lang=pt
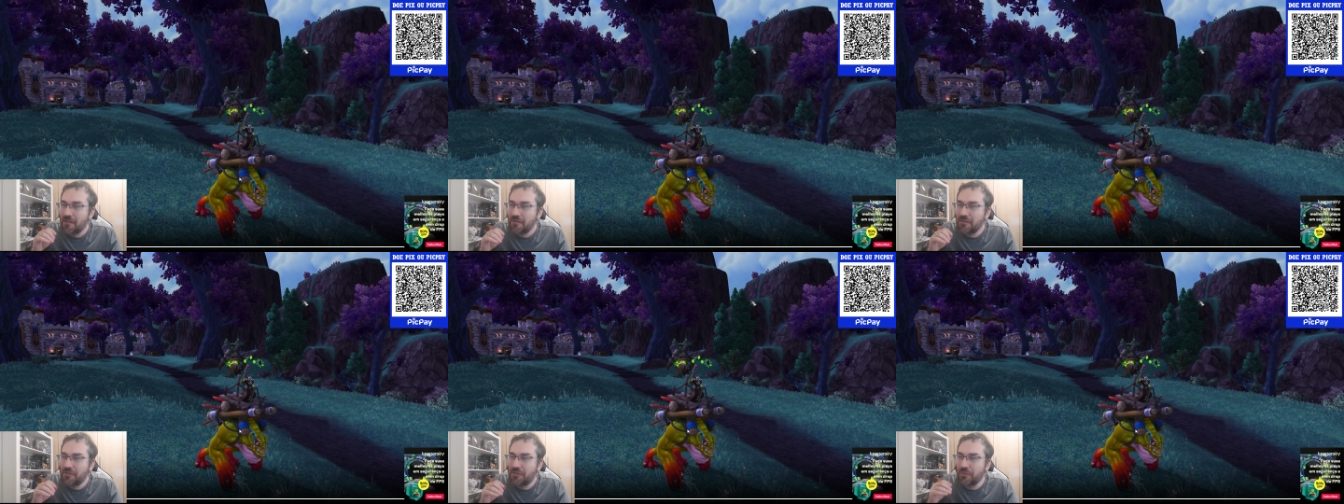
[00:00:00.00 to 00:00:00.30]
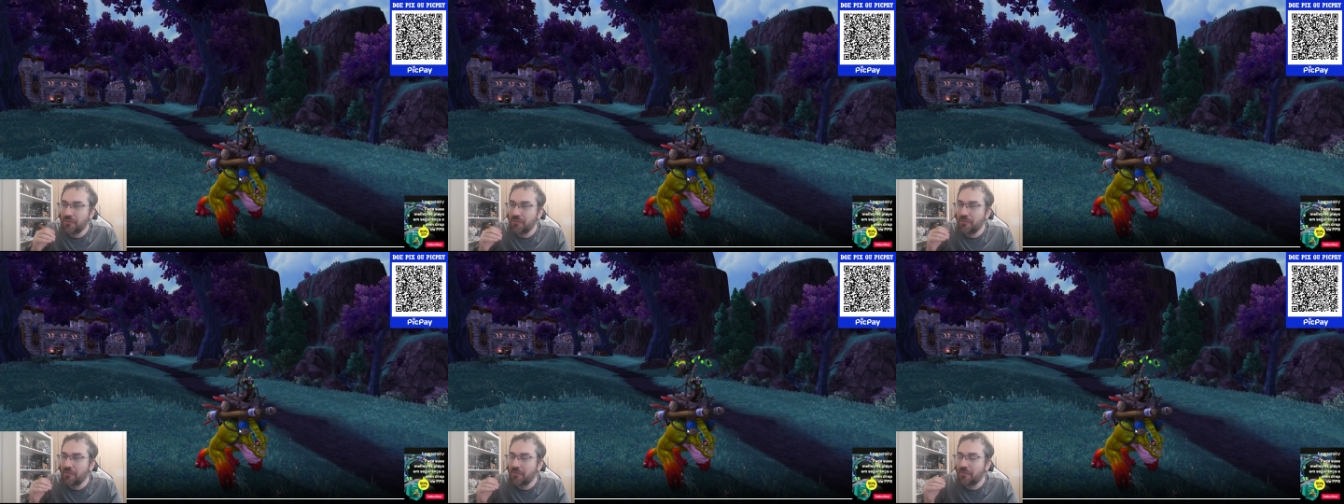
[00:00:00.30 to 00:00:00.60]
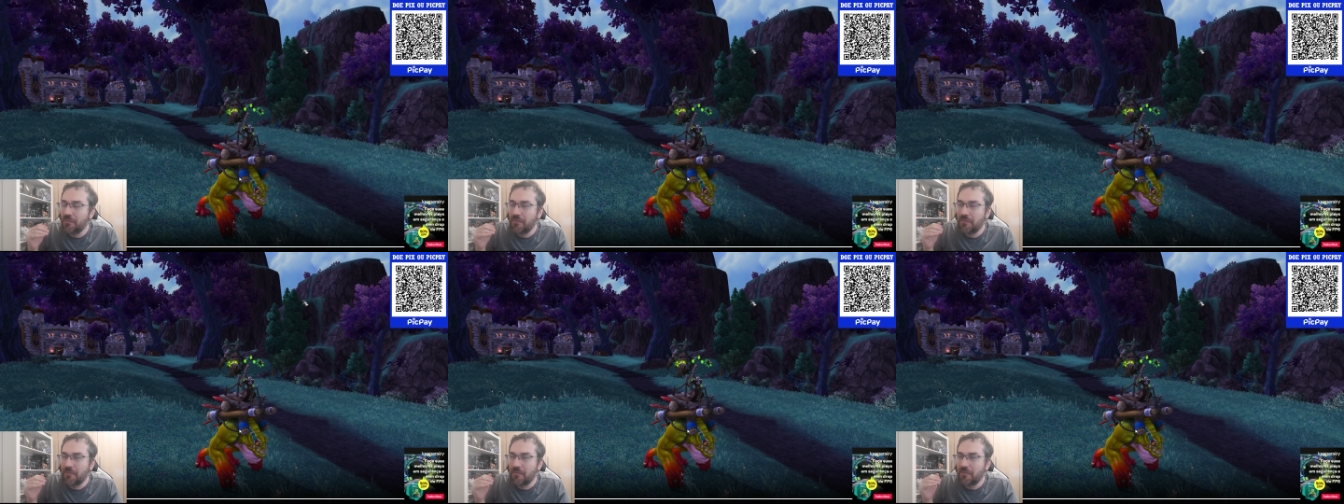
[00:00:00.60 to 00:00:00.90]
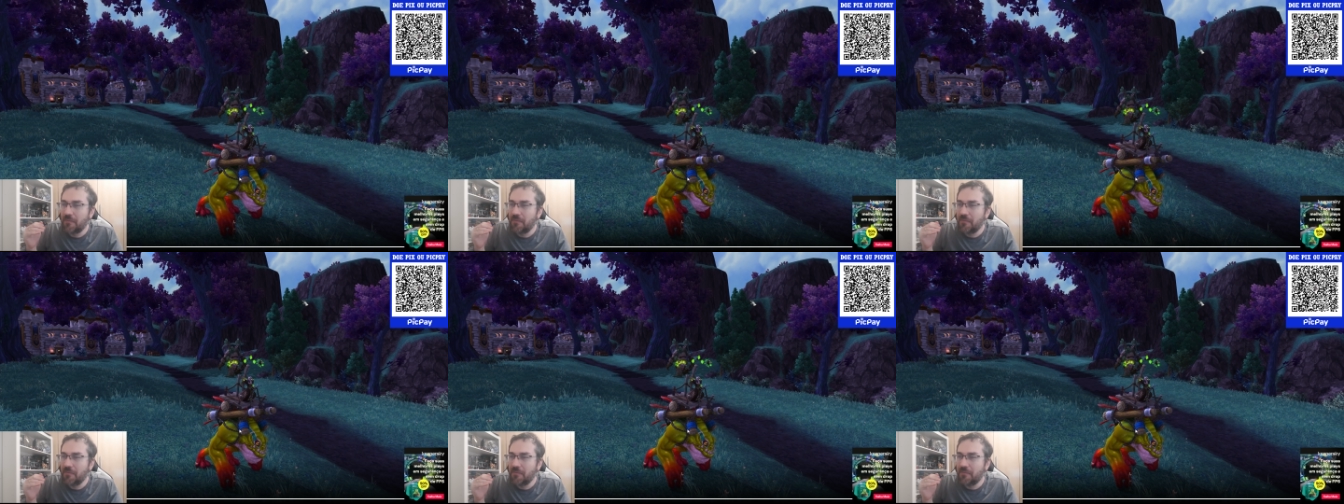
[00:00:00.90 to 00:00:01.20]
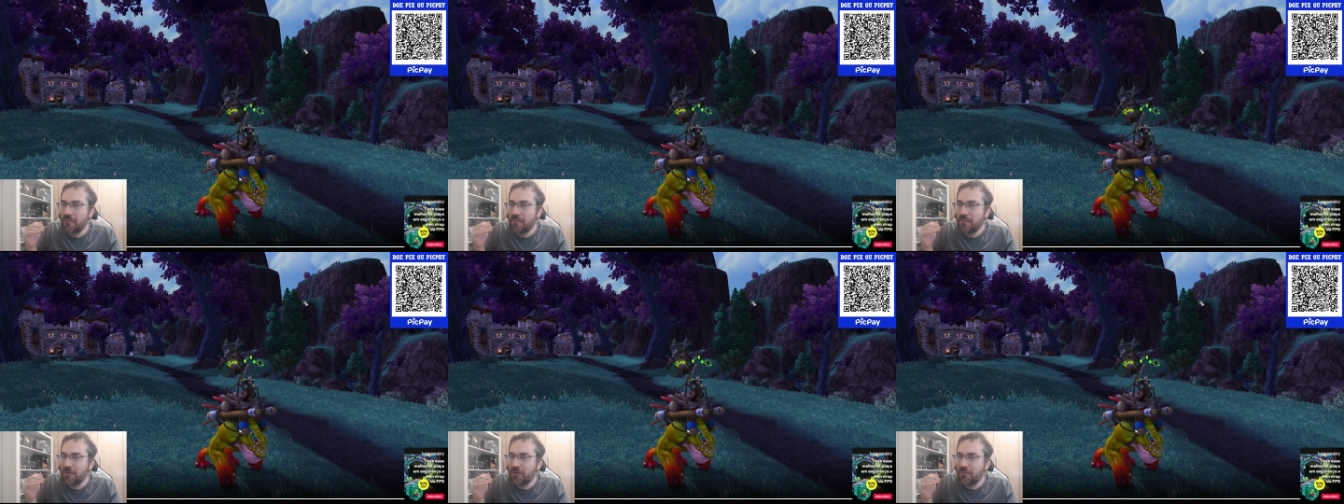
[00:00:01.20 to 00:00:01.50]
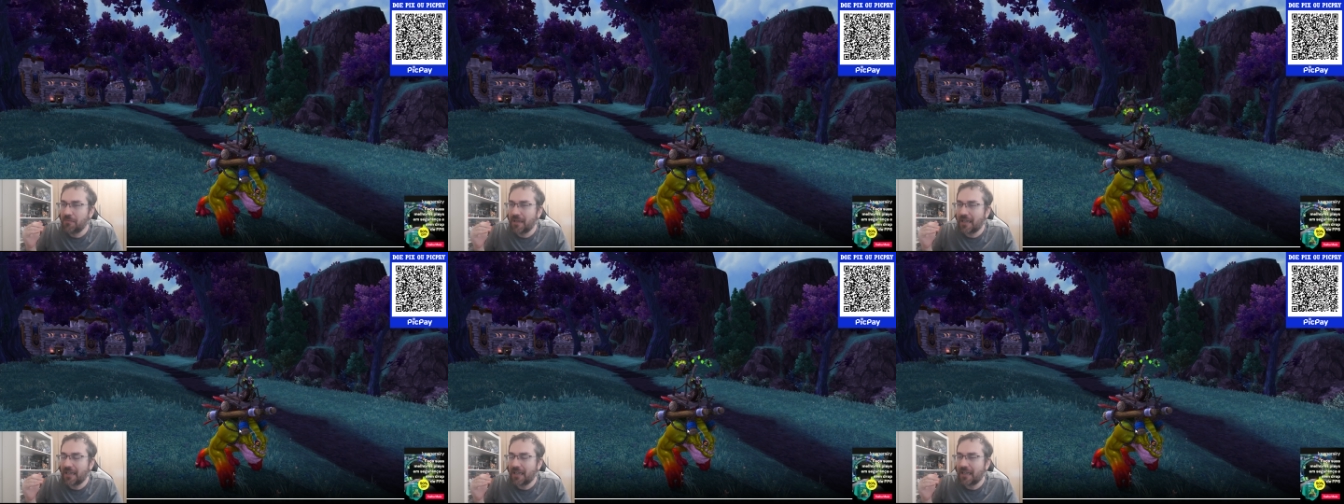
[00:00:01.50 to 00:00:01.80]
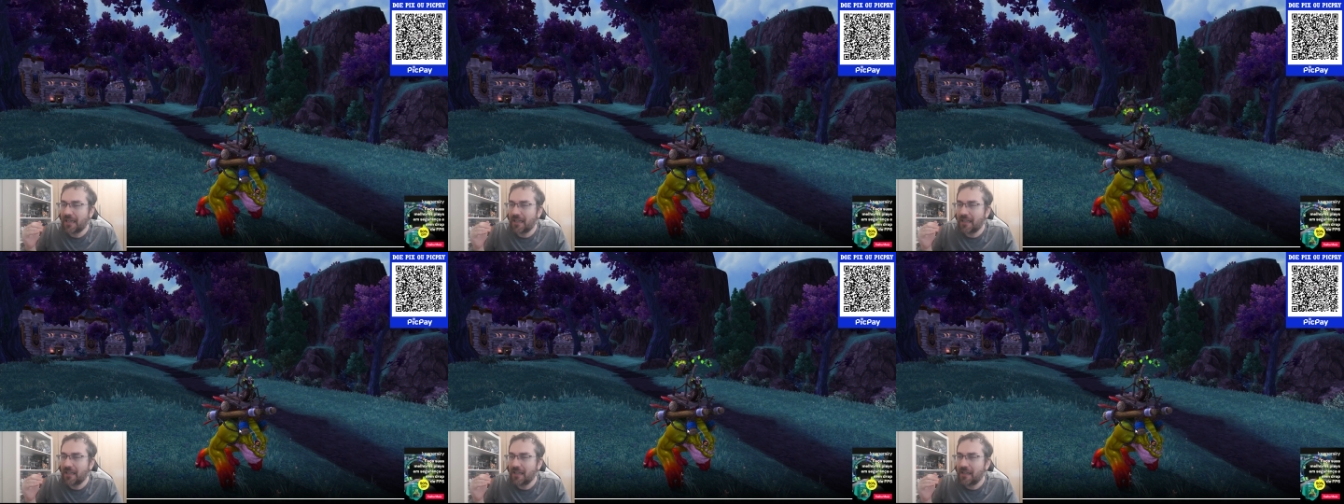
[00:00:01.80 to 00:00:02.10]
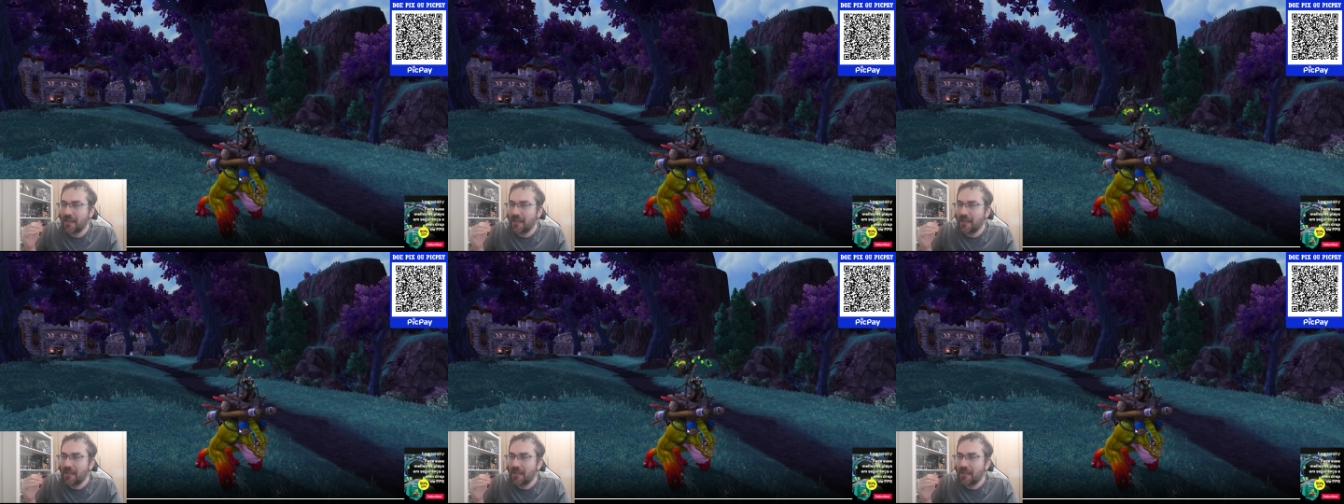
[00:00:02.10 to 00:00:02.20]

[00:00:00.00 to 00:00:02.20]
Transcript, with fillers: de, um, um, de uma,